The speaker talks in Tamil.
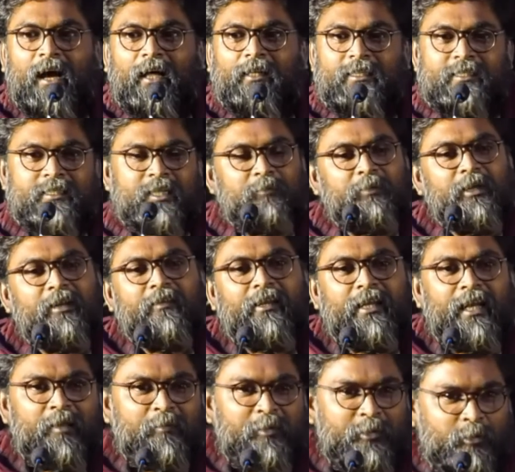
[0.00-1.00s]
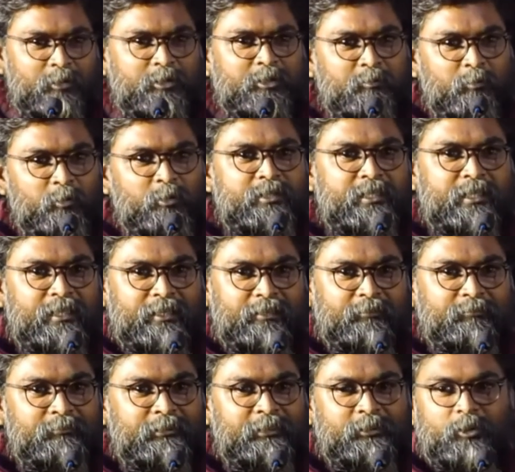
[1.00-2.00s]
அந்த ஸ்கிரிப்டில் எல்லாமே யோசிச்சு
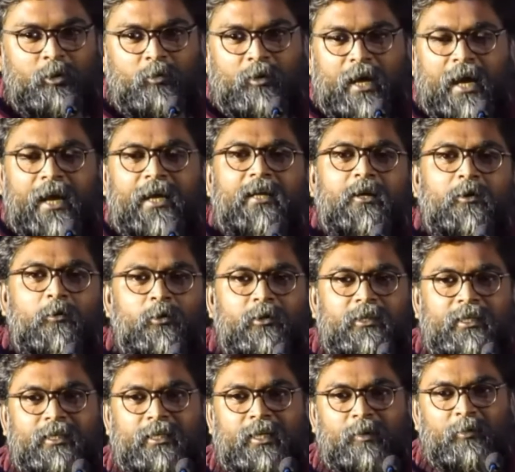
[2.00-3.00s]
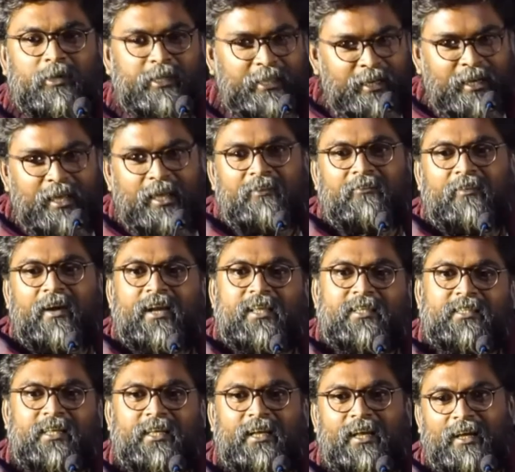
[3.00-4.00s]
முடிச்சிடறேன் ஸோ அவங்க கையில் கொடுத்ததுக்கப்புறம் எல்லாரும் வேலை
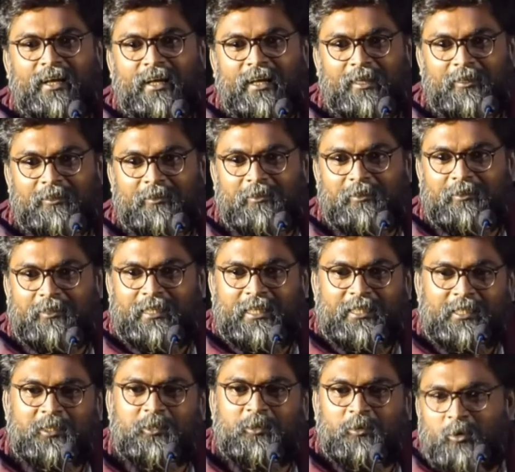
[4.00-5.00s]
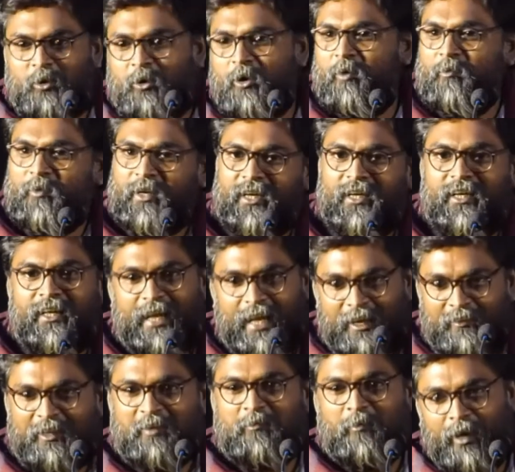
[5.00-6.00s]
செய்கிறாங்க அது எஸ் நோ அப்படின்னு
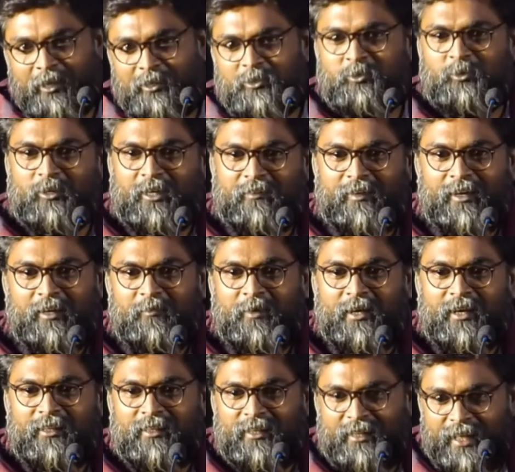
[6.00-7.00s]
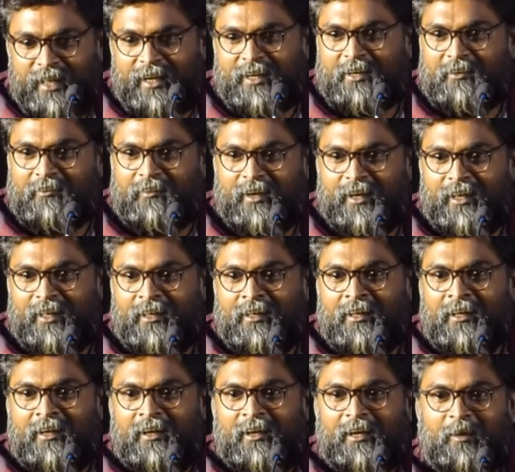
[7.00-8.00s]
கேள்விக்கு பதில் சொல்கிற வேலை மட்டும்தான் டேரக்டர் வேலை
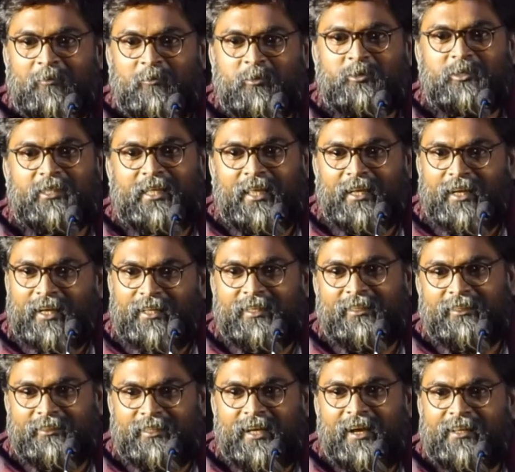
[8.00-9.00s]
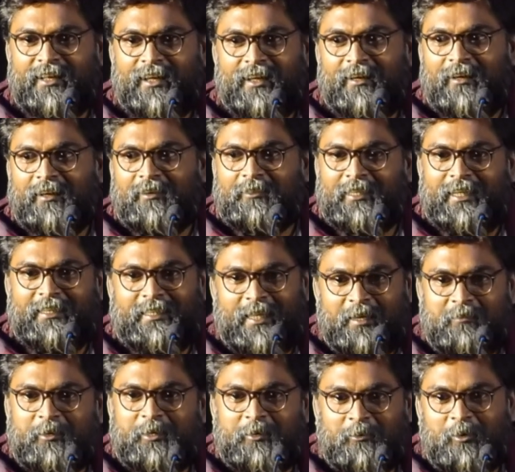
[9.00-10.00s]
நான் புரிஞ்சுக்கிட்டேன் அதனால் ஜாலியாக
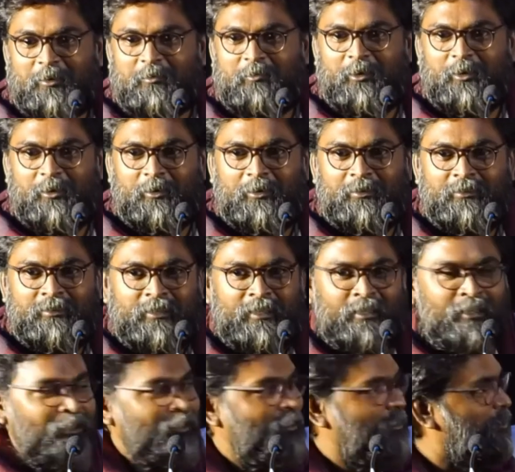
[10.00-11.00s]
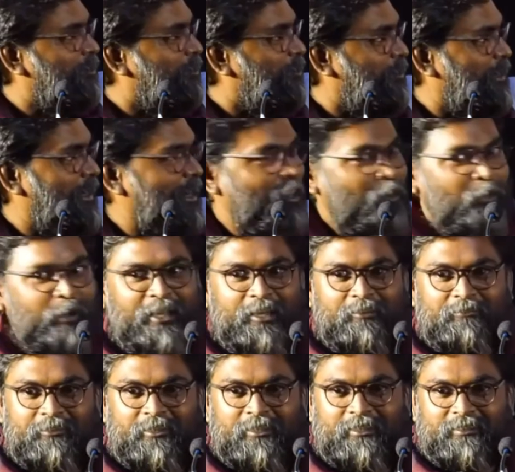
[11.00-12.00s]
என்ஜாய் பண்ணி ஒர்க் பண்ணோம் ஸோ எல்லாரோட
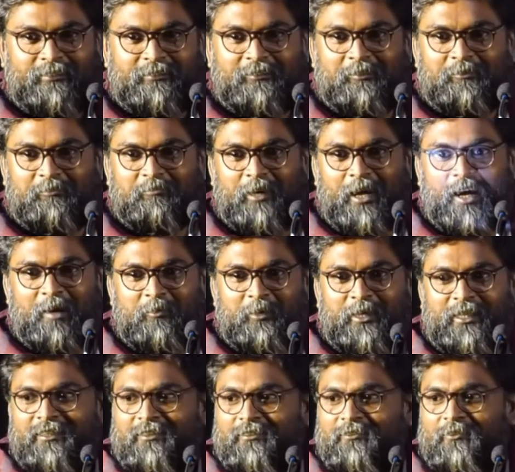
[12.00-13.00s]
எஃபர்ட் மகாமணி